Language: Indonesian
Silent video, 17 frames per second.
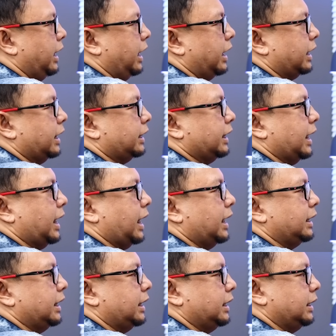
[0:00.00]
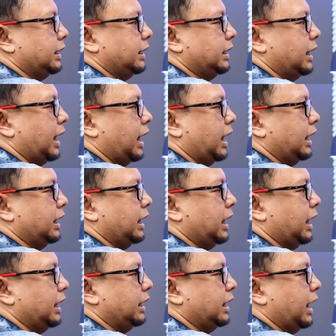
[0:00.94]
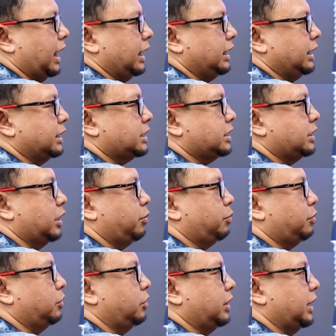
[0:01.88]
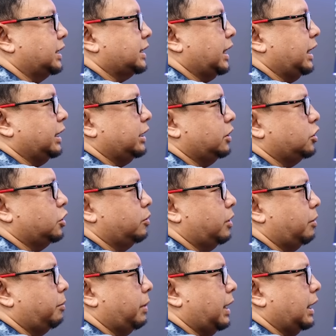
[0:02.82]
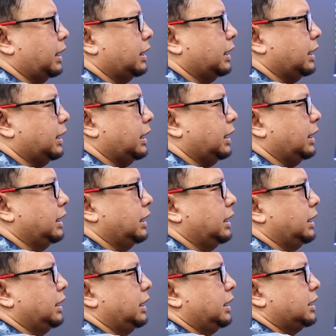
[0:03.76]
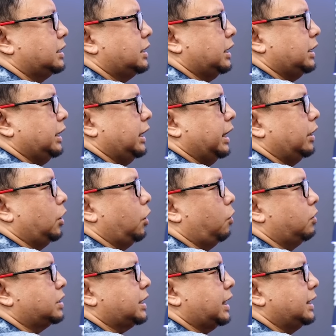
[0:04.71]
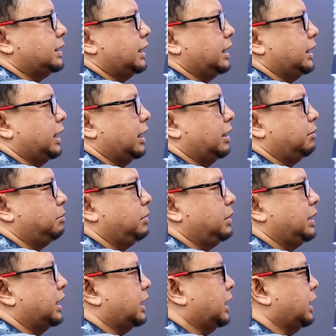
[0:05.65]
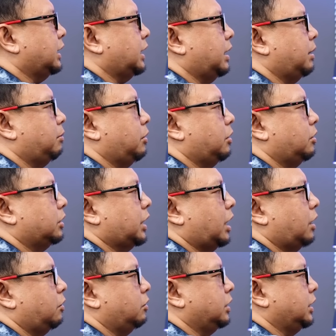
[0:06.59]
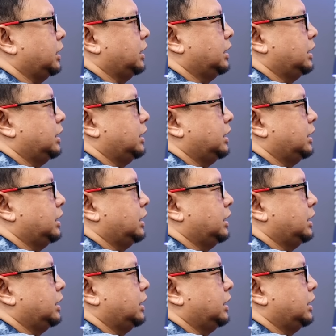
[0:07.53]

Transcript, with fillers: rata kanan nih, high, high, highest 60. Nah sekarang kita coba pakai settingan lowest aja ya, biar kita mau tahu nih.